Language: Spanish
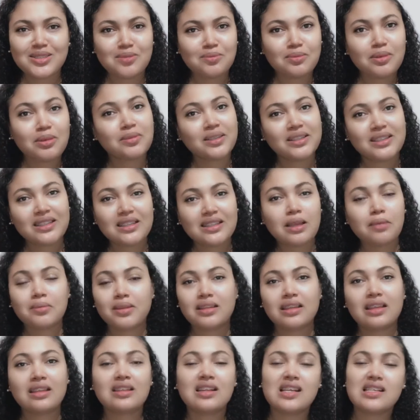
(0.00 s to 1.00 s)
simplemente
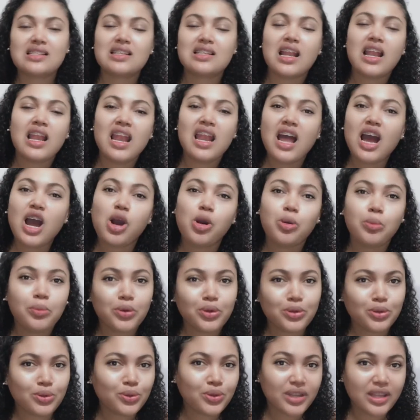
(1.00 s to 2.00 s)
también tendrás la
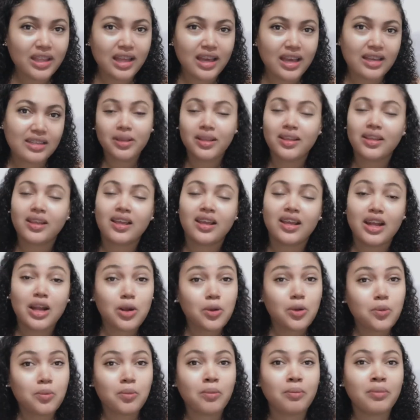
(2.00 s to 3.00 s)
oportunidad en
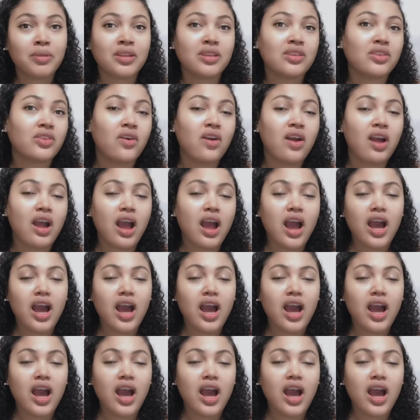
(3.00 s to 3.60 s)
algún momento